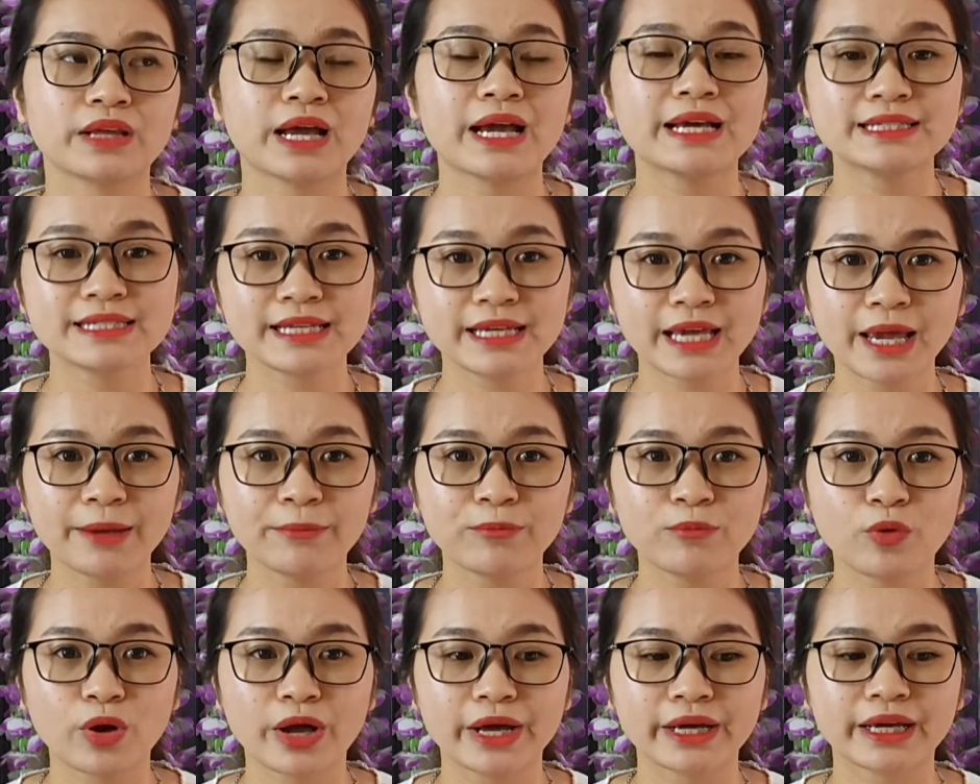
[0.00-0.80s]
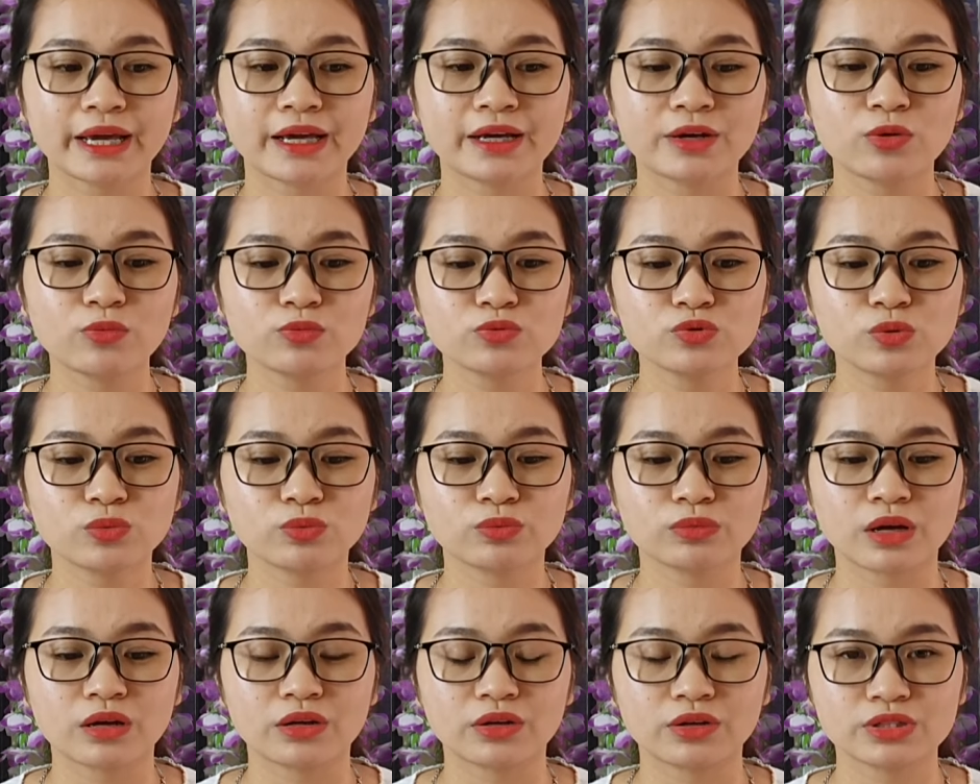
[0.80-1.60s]
IGF ngoài cái công dụng
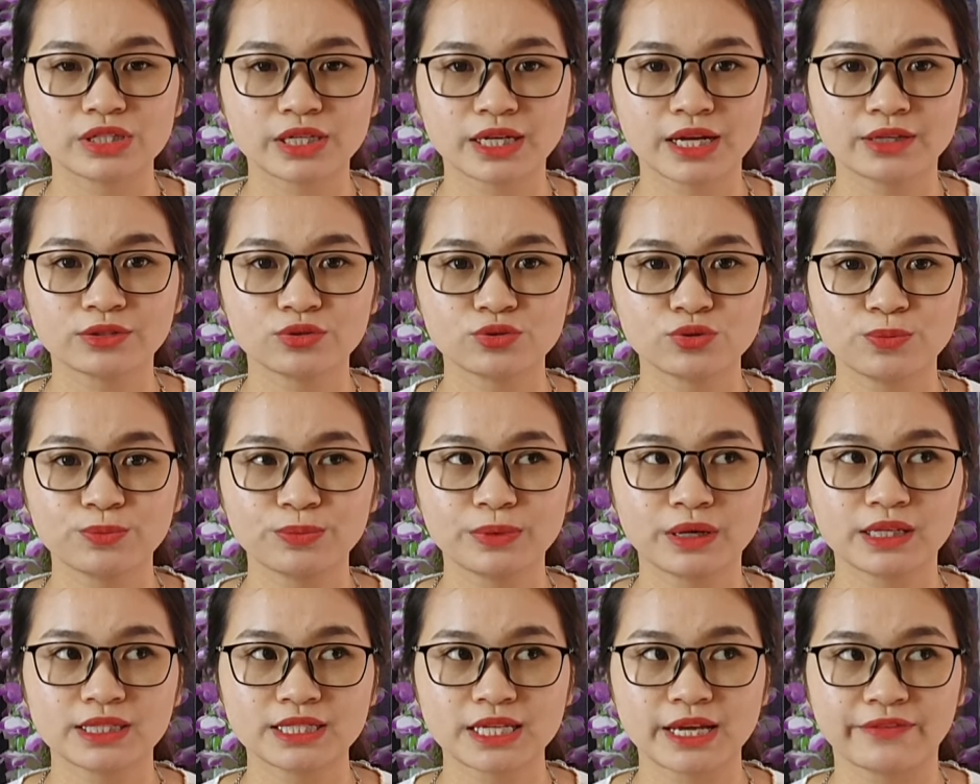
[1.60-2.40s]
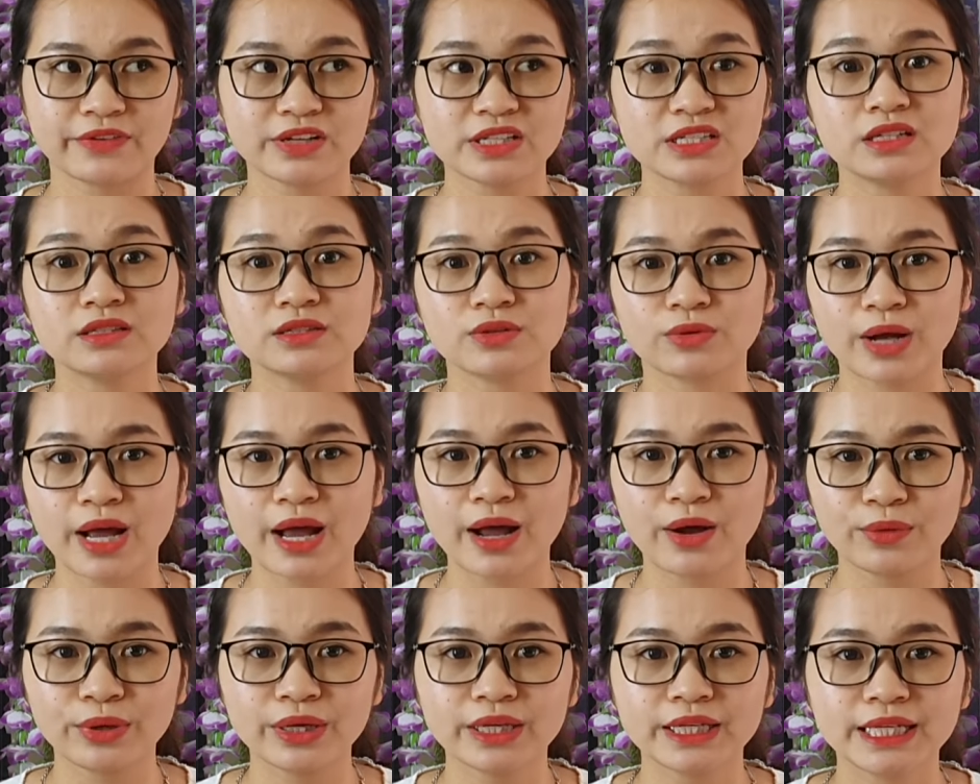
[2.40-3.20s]
uh, đó chính là giúp uh, trẻ phát triển triển chiều
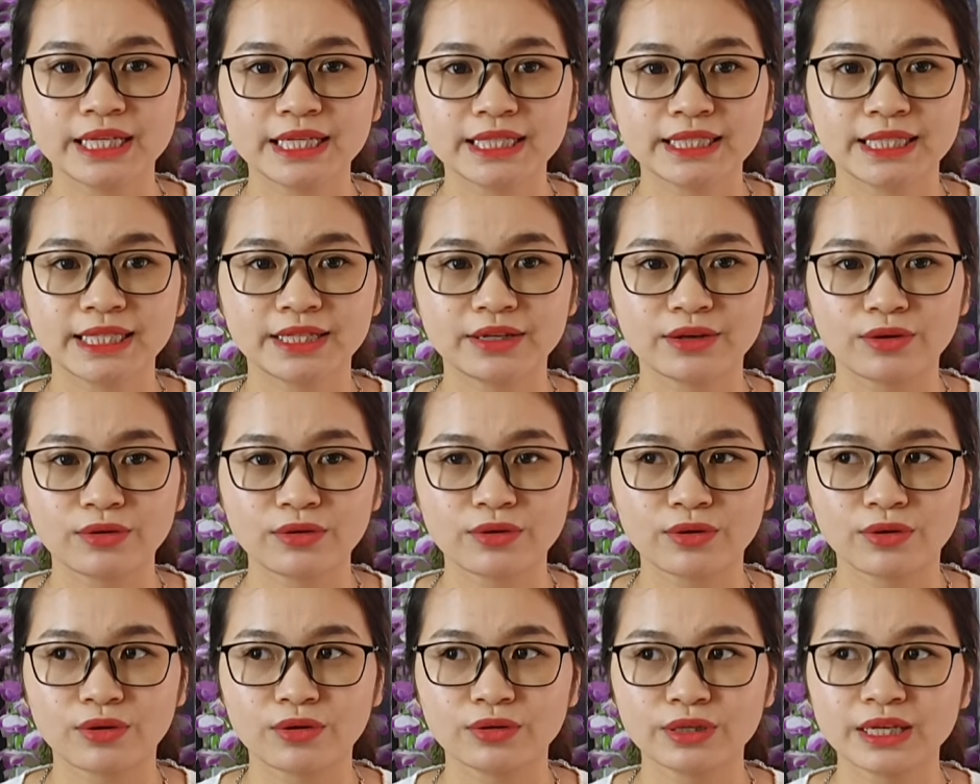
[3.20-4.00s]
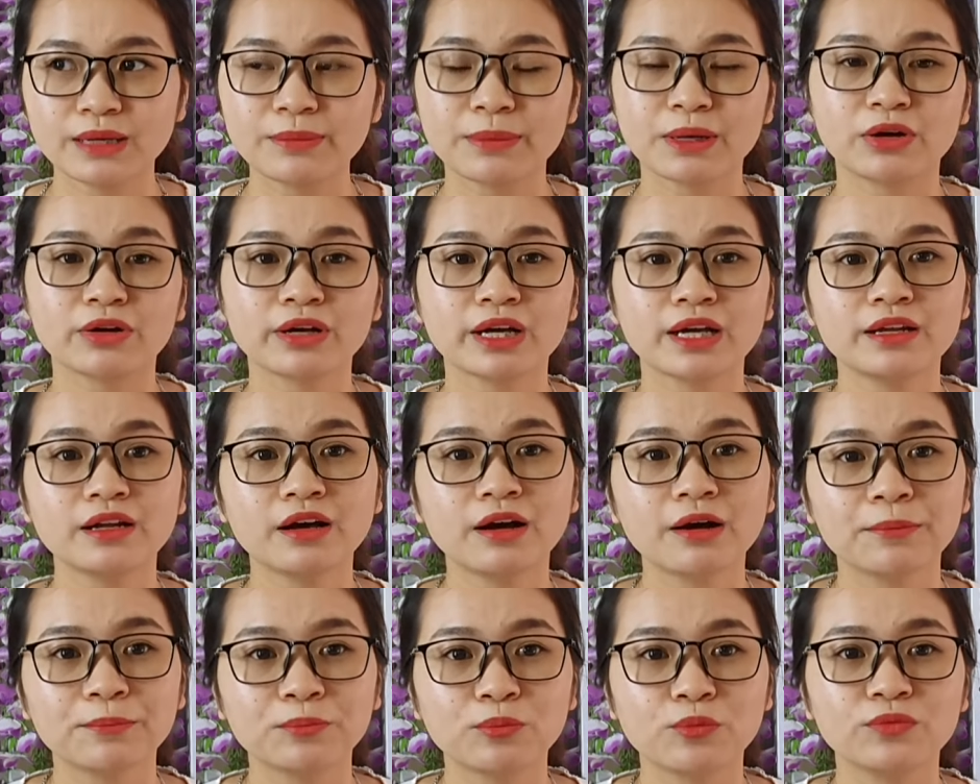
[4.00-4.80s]
cao ấy thì nó có khi mà nó kết
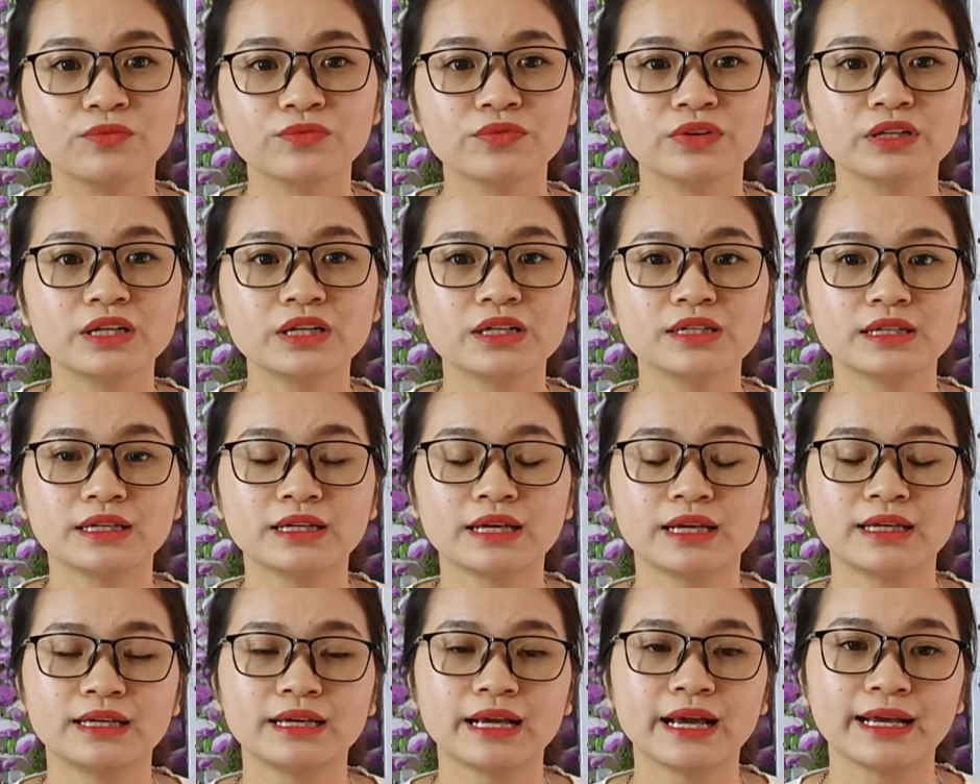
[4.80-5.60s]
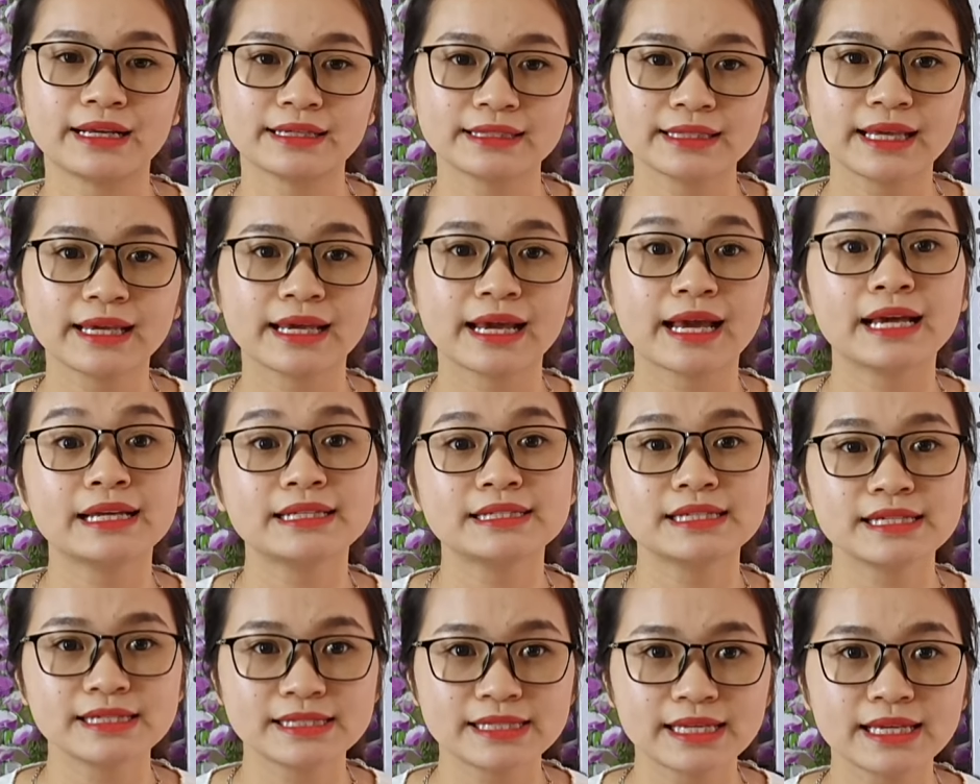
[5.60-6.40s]
hợp cùng với lại cái kháng thể
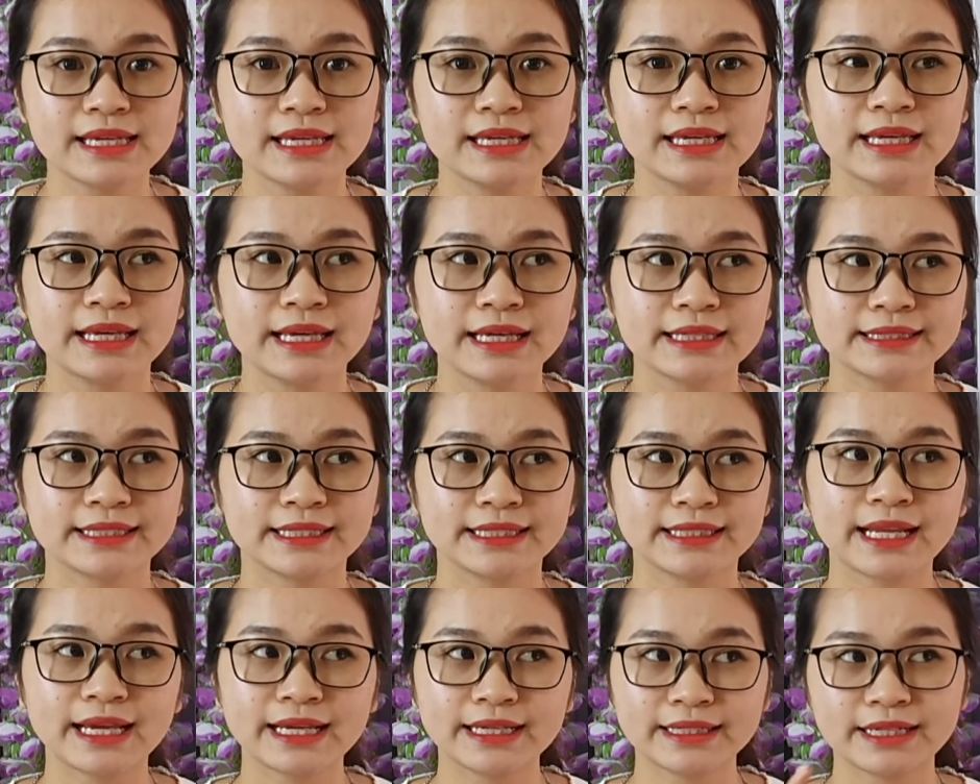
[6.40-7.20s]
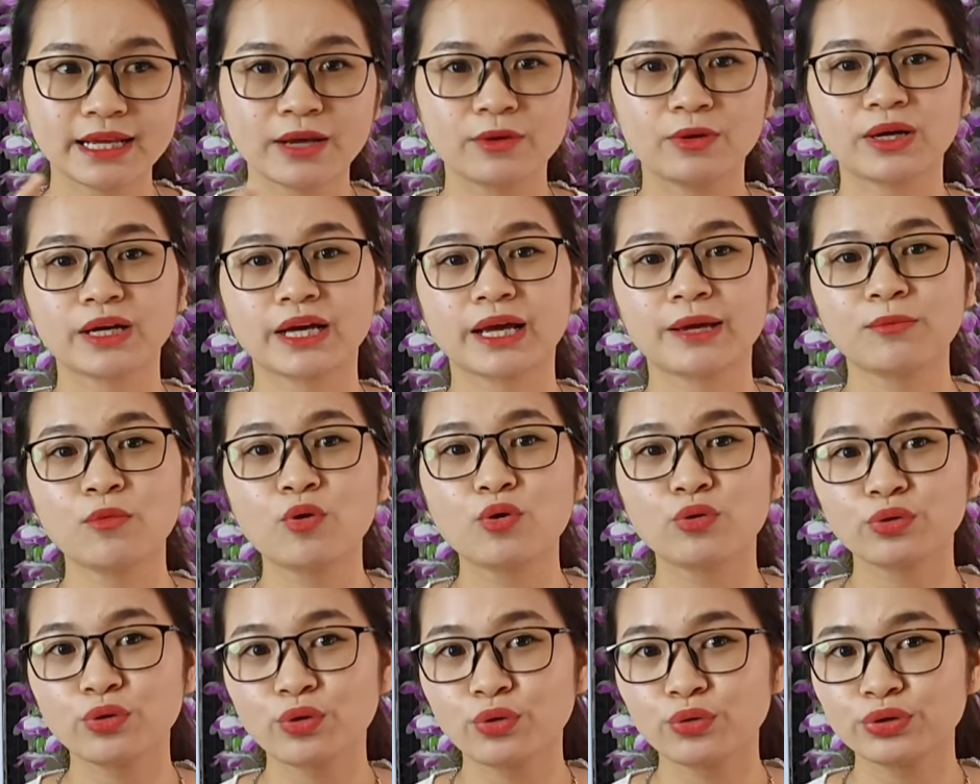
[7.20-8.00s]
IgG thì đây đều là cái
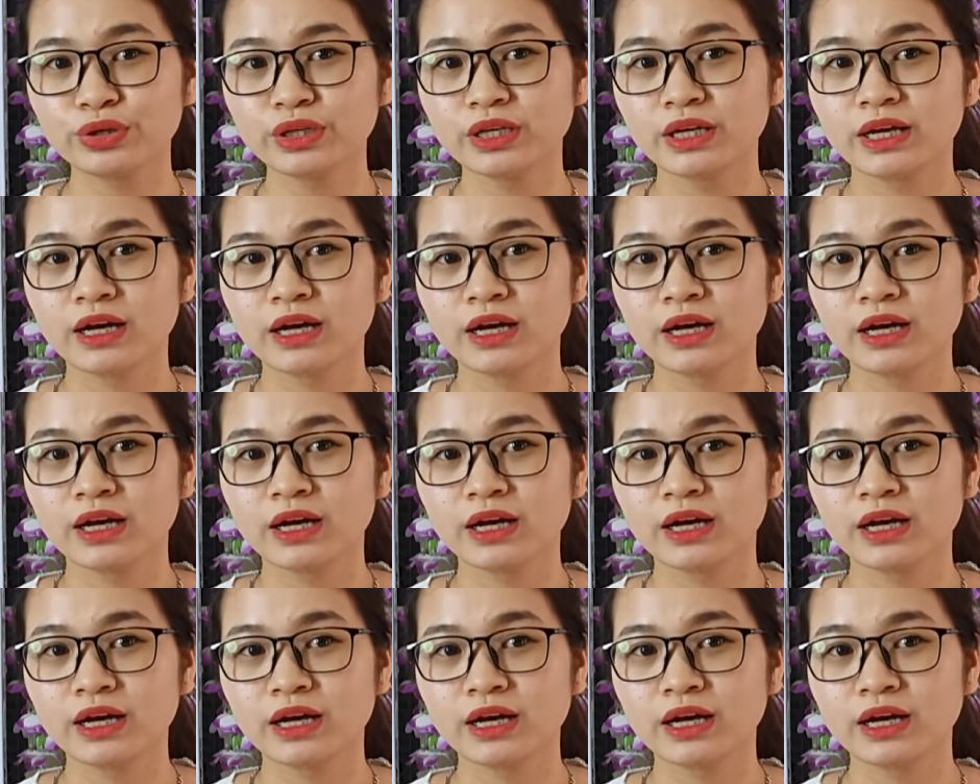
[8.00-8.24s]
bộ đôi